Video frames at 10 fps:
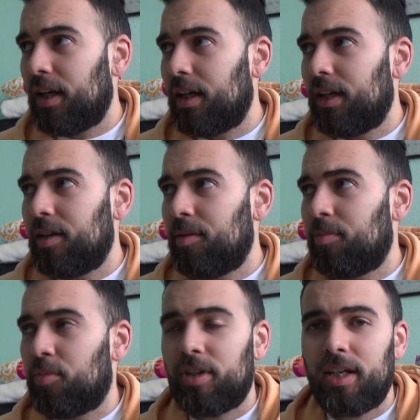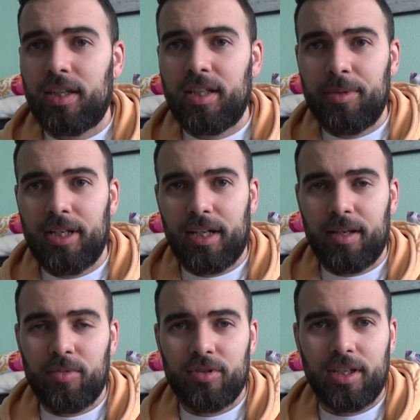Eh, podría decir mil
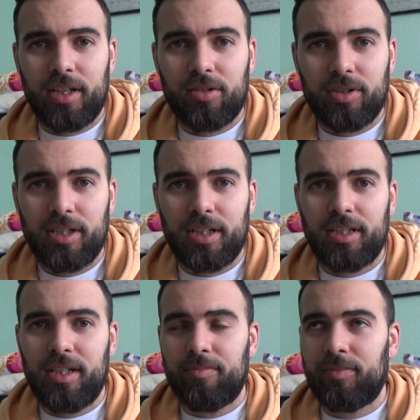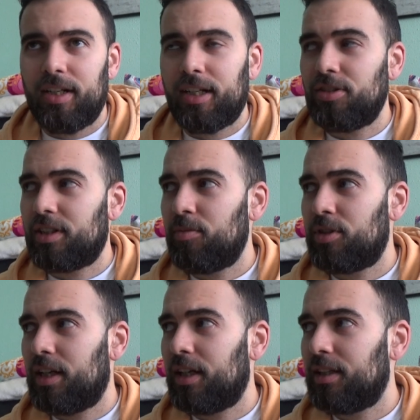ejemplos de cosas así. El caso es que
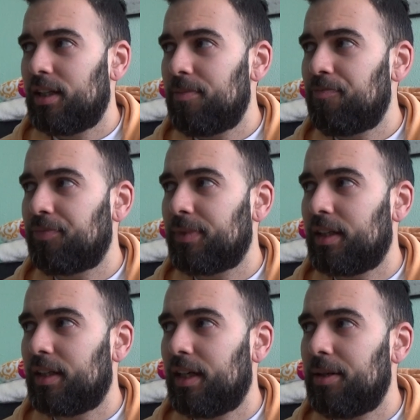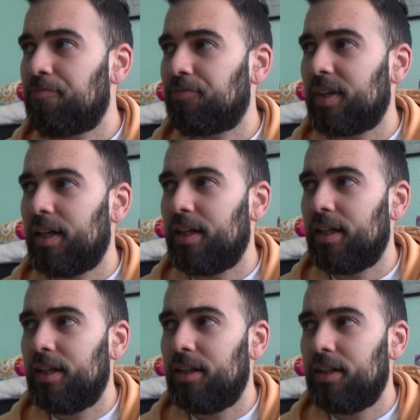mucha gente que
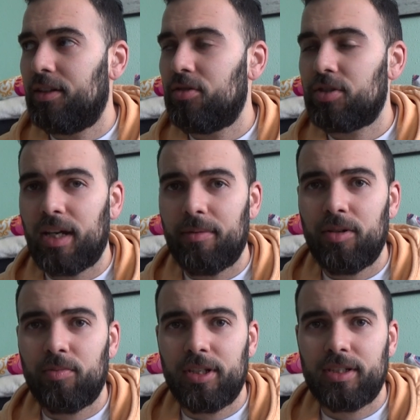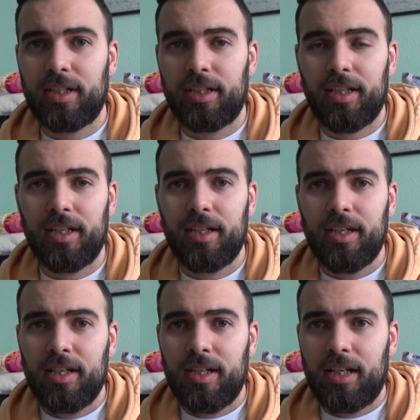eh, no sabe o piensa que
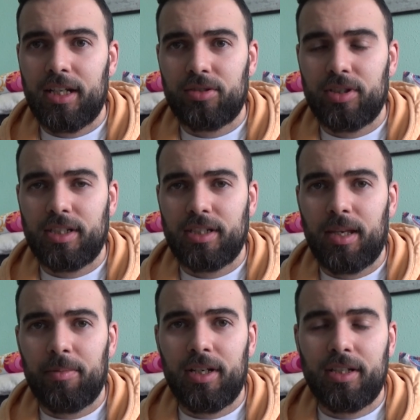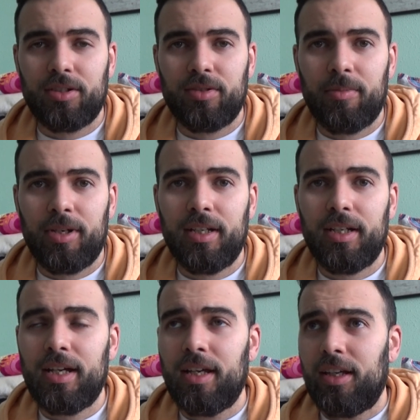las cosas están bien hechas de una
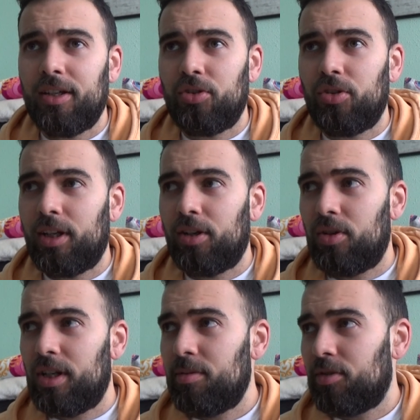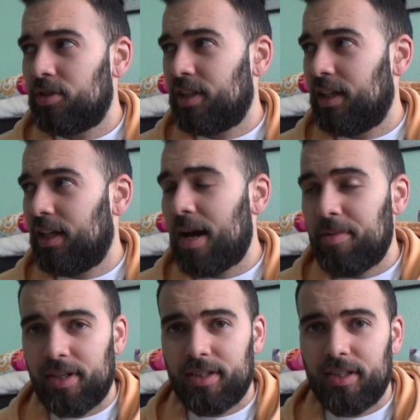manera. Yo tengo libros de
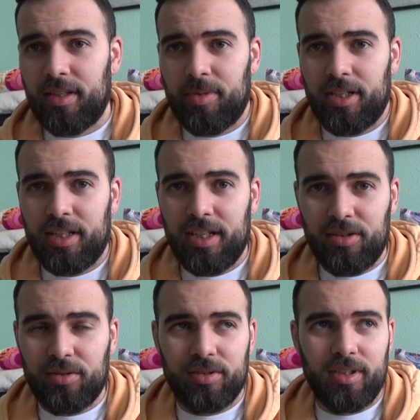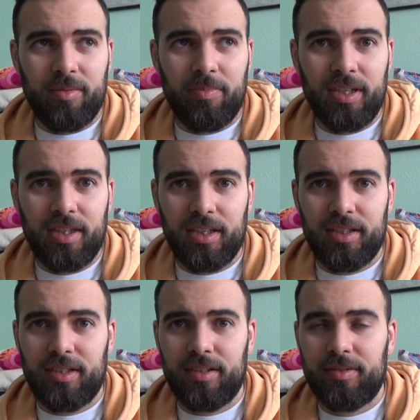aves, de periquitos, de
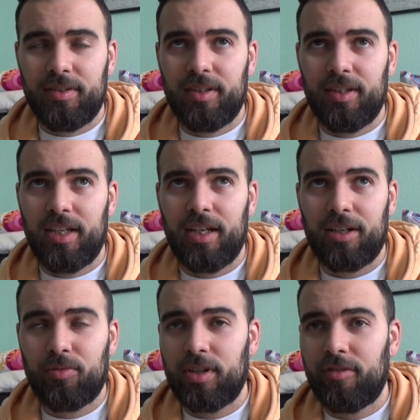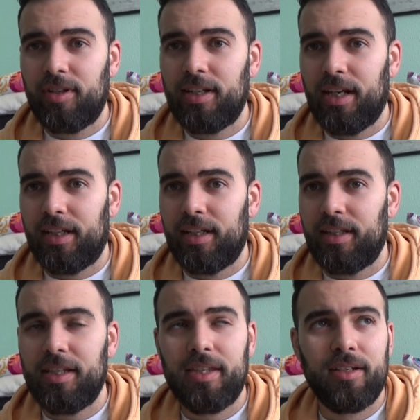peces, de acuariofilia,
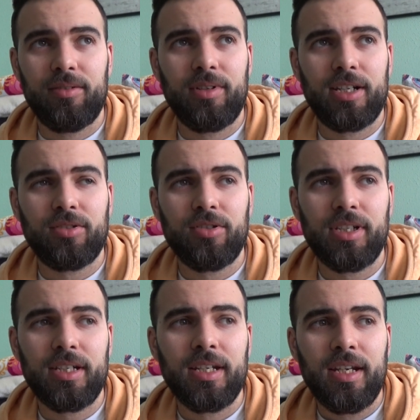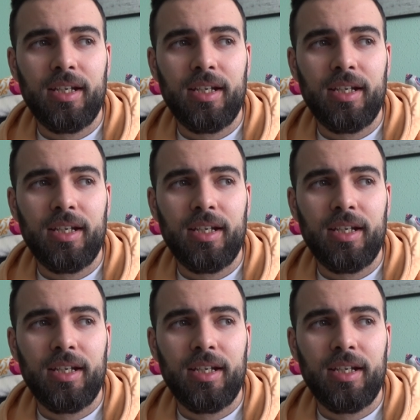que dicen unas cosas